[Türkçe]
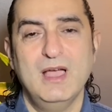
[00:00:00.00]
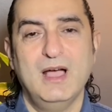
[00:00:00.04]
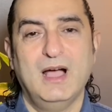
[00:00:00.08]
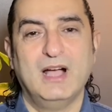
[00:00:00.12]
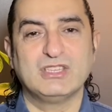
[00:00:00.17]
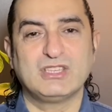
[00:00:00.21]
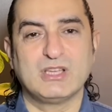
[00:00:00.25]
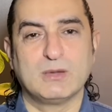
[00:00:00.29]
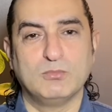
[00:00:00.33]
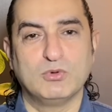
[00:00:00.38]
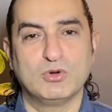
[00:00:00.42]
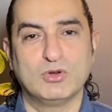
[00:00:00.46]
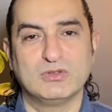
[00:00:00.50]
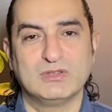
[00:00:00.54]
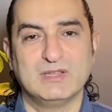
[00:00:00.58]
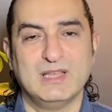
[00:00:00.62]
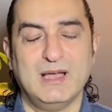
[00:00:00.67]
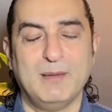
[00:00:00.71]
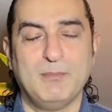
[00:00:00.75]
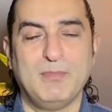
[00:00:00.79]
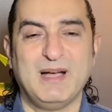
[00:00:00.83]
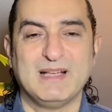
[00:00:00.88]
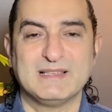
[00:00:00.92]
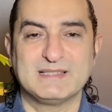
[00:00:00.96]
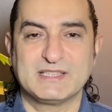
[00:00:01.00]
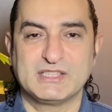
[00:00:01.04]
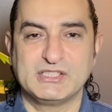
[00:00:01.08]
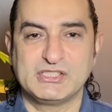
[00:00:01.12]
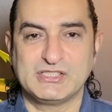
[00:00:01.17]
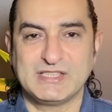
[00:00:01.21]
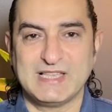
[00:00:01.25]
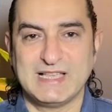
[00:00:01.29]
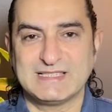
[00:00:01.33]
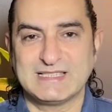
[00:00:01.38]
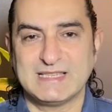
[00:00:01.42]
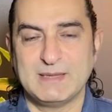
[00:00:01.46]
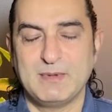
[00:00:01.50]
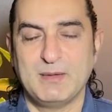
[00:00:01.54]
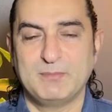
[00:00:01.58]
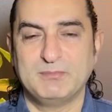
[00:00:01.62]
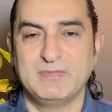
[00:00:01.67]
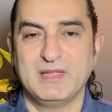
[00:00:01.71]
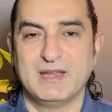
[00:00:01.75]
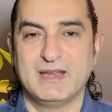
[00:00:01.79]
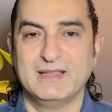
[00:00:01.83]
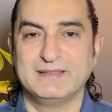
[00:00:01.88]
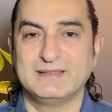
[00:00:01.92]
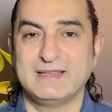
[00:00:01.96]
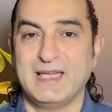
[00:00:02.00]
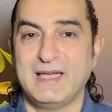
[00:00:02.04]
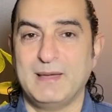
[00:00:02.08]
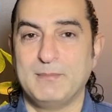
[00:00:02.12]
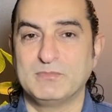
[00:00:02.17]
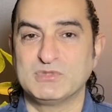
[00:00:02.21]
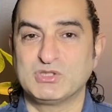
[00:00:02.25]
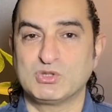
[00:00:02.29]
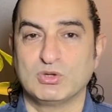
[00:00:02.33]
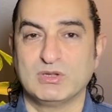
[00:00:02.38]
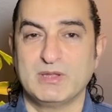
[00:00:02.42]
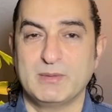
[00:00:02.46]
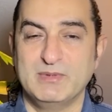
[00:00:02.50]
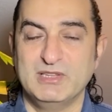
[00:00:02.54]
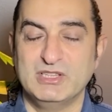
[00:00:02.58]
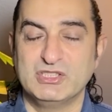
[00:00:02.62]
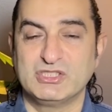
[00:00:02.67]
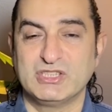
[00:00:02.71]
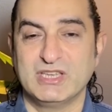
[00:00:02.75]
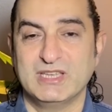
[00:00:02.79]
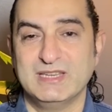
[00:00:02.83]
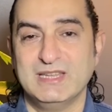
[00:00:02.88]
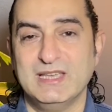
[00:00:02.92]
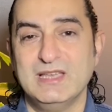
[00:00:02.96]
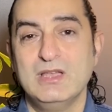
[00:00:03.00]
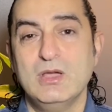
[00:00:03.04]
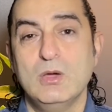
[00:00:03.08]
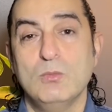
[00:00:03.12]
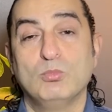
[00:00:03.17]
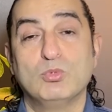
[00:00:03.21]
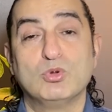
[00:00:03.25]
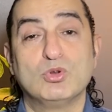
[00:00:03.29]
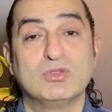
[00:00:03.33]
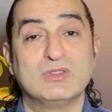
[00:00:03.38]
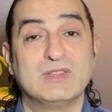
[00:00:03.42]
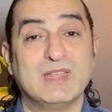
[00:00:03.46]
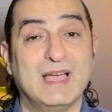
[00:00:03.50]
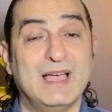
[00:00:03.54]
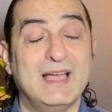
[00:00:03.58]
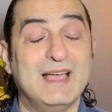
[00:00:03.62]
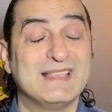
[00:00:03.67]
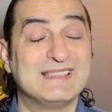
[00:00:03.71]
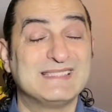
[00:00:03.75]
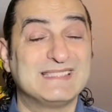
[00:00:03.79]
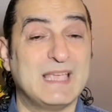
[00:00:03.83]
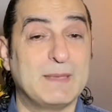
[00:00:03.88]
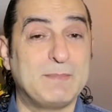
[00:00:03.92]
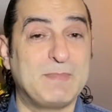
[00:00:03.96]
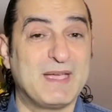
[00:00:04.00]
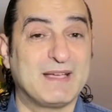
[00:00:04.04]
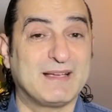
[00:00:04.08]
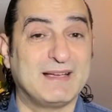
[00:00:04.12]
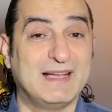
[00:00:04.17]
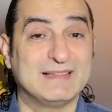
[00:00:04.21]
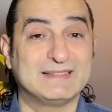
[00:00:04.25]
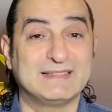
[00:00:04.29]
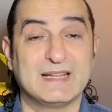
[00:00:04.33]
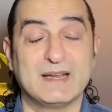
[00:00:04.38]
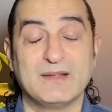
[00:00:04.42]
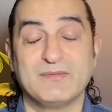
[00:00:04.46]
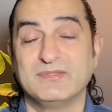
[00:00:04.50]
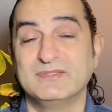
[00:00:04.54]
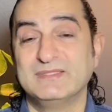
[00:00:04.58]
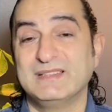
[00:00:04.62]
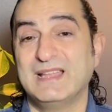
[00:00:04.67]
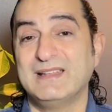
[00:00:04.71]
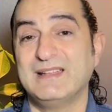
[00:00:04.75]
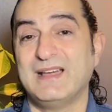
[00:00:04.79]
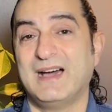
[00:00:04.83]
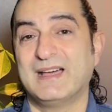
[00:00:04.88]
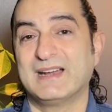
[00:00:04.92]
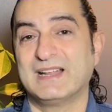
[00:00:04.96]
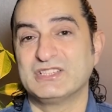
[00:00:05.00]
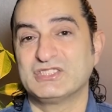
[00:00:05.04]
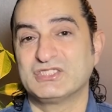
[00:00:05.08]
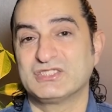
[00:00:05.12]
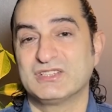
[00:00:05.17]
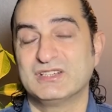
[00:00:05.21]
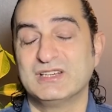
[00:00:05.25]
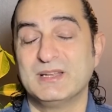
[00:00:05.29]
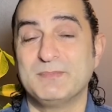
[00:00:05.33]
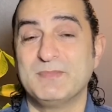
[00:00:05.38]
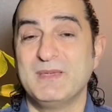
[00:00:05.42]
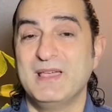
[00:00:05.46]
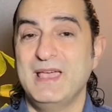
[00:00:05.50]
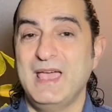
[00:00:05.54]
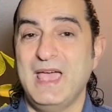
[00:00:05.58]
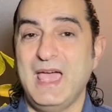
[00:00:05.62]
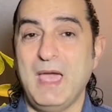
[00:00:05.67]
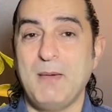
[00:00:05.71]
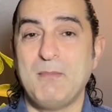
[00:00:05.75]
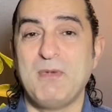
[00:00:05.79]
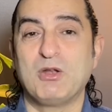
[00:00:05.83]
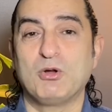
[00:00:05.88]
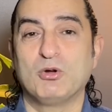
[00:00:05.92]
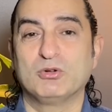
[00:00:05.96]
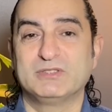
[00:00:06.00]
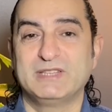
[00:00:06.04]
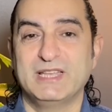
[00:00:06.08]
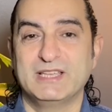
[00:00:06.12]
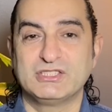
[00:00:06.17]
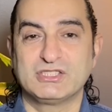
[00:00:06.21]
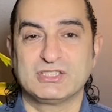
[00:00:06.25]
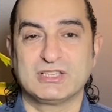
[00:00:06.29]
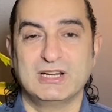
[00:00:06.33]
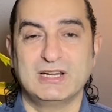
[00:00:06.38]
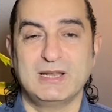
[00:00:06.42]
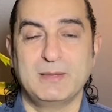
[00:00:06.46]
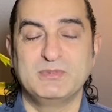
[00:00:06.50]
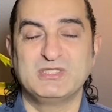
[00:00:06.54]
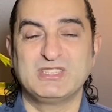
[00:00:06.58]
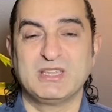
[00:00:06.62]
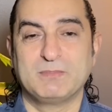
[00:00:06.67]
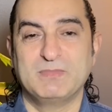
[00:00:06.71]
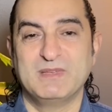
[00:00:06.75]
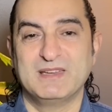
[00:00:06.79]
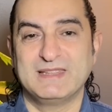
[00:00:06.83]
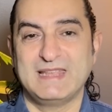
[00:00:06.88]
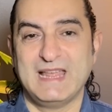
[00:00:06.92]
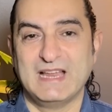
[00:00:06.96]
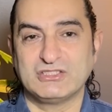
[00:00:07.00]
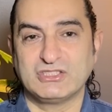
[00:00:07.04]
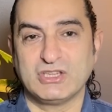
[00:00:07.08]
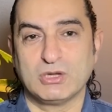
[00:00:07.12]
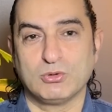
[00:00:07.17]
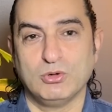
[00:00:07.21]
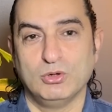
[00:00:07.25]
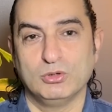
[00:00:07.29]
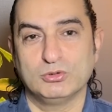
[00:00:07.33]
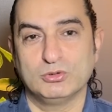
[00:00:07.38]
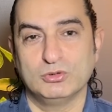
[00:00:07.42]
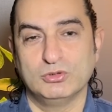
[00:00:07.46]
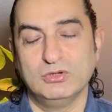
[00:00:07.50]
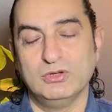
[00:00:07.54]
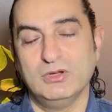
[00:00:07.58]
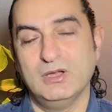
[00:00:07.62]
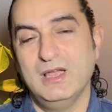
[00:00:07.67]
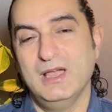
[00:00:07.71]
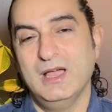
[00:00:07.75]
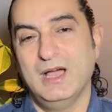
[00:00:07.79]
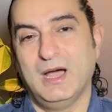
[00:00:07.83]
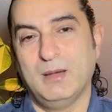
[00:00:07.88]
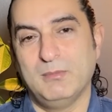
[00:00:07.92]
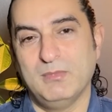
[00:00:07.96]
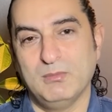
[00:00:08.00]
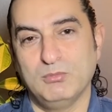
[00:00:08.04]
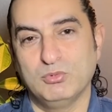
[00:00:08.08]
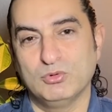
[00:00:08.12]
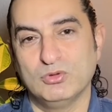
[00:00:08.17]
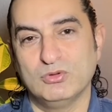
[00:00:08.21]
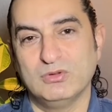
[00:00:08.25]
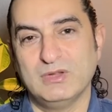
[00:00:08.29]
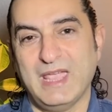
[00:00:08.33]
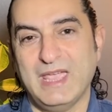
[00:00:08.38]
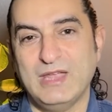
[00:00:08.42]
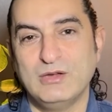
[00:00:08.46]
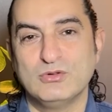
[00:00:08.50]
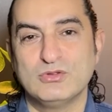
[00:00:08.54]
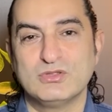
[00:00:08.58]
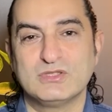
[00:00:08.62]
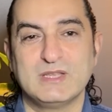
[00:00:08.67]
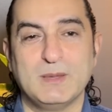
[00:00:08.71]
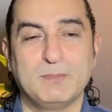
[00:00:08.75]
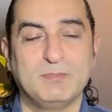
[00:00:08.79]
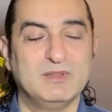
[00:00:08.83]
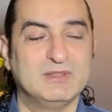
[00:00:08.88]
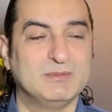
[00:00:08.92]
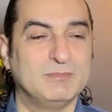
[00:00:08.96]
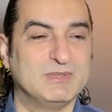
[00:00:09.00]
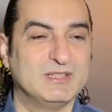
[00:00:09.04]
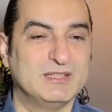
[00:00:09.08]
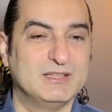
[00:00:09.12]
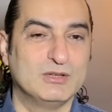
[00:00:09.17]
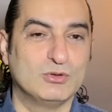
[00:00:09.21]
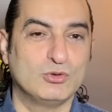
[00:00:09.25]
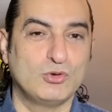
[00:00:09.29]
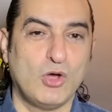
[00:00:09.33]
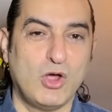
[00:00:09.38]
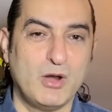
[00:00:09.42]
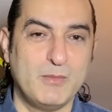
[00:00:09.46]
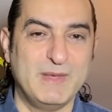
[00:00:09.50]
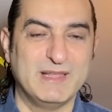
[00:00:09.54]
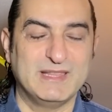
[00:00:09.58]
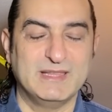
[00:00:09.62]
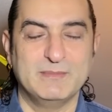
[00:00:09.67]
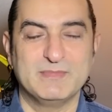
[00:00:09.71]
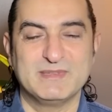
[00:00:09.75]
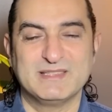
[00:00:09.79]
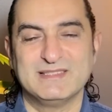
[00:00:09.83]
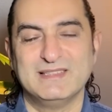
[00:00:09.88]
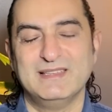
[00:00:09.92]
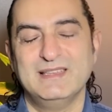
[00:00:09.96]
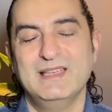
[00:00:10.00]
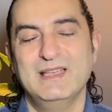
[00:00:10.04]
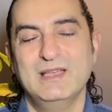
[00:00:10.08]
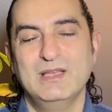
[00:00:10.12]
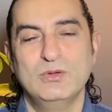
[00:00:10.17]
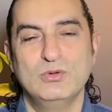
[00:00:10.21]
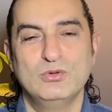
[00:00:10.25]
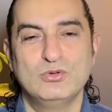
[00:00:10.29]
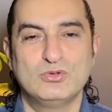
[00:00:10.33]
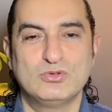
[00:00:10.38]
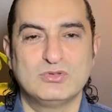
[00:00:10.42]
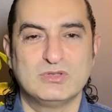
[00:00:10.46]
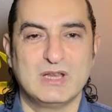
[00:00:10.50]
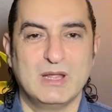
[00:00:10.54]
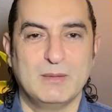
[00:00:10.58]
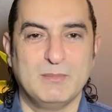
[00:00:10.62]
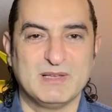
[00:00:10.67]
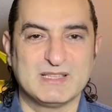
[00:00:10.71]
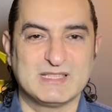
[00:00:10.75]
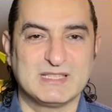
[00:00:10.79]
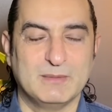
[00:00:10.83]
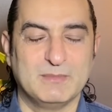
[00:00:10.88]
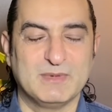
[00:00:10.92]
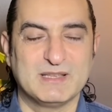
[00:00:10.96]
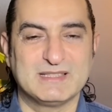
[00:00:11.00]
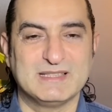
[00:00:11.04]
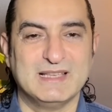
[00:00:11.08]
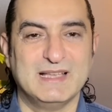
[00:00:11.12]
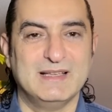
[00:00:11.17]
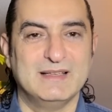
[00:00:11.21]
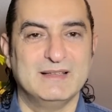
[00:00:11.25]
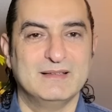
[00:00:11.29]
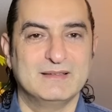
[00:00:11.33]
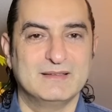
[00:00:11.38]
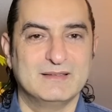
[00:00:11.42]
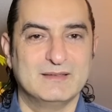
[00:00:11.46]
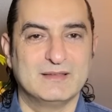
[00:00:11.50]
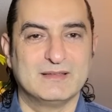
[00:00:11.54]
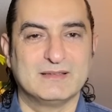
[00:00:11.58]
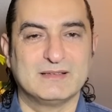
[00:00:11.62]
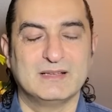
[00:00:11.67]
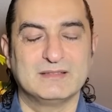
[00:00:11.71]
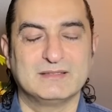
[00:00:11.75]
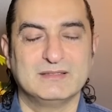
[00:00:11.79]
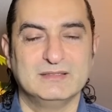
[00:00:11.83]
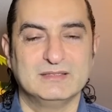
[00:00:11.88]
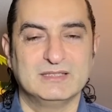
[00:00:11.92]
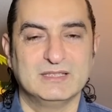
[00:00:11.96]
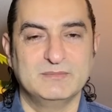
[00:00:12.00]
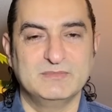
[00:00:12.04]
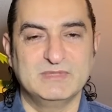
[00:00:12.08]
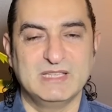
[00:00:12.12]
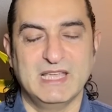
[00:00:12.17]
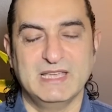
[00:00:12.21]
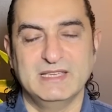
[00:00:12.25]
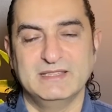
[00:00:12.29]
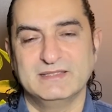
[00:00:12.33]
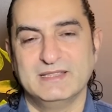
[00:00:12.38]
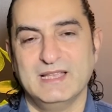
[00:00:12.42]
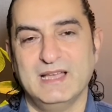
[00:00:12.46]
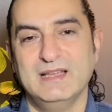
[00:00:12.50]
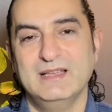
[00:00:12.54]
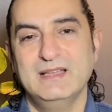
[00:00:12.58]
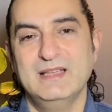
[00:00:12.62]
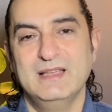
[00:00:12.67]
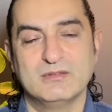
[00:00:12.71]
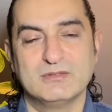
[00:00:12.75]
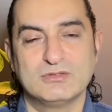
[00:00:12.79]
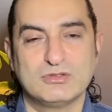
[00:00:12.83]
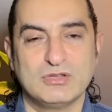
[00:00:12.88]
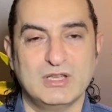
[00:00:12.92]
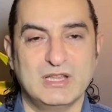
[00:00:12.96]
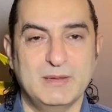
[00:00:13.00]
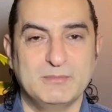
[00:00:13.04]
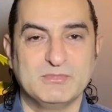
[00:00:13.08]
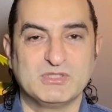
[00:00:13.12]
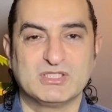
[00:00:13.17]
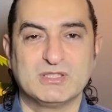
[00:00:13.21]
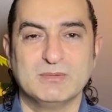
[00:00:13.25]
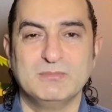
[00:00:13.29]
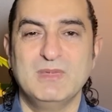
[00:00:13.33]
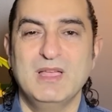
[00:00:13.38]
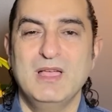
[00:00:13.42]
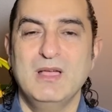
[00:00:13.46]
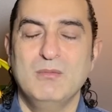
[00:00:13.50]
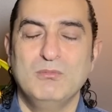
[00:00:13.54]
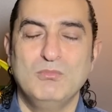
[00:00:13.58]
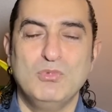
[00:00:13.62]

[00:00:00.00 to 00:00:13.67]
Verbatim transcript: Ancak bunun da bazı kişisel sebeplere dayanmış olabileceğini, bunun da SPK tarafından araştırılıp hemen ortaya çıkarılabilecek bir gerçek olduğunu ama bunun henüz yapılmadığını görmediğimizi üstüne basa basa katıldığım yayında söylemiştim.